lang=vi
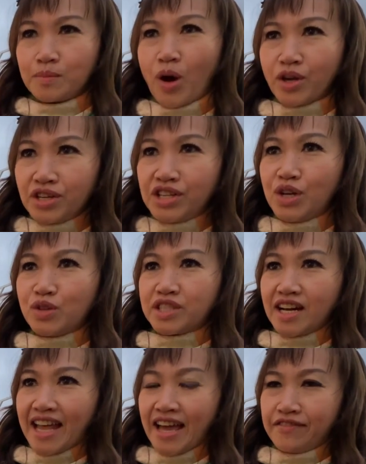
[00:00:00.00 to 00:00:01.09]
mọi người đều
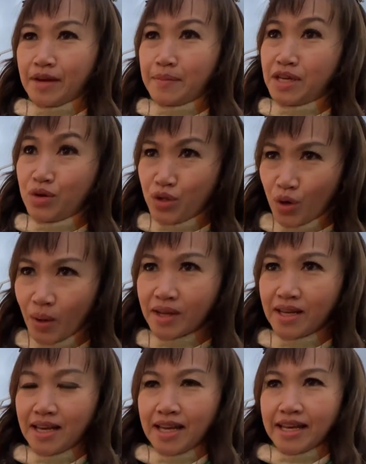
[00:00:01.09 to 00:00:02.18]
trở lại về bên New York
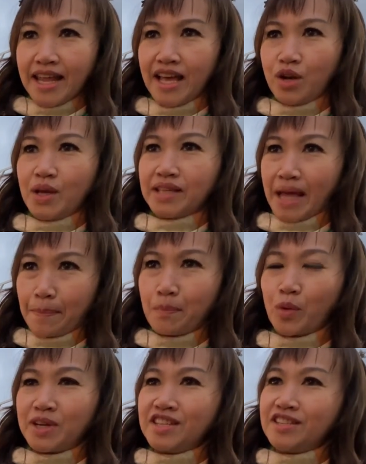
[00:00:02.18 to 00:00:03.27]
để luyện tập
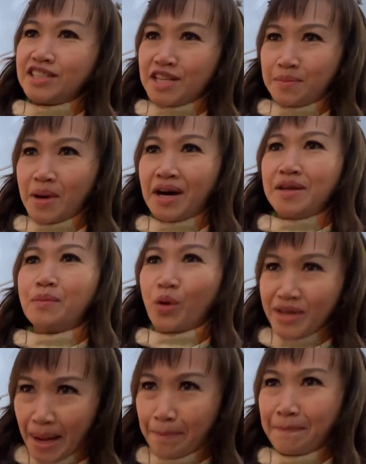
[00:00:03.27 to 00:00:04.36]
một cái chương trình mới
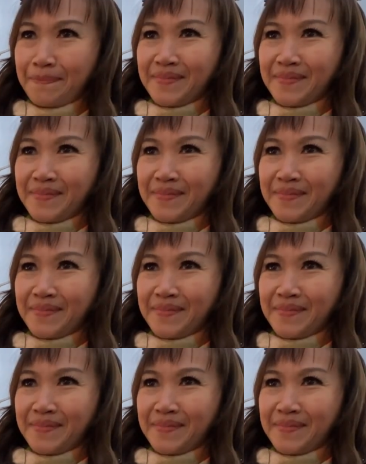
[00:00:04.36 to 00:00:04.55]
mỗi năm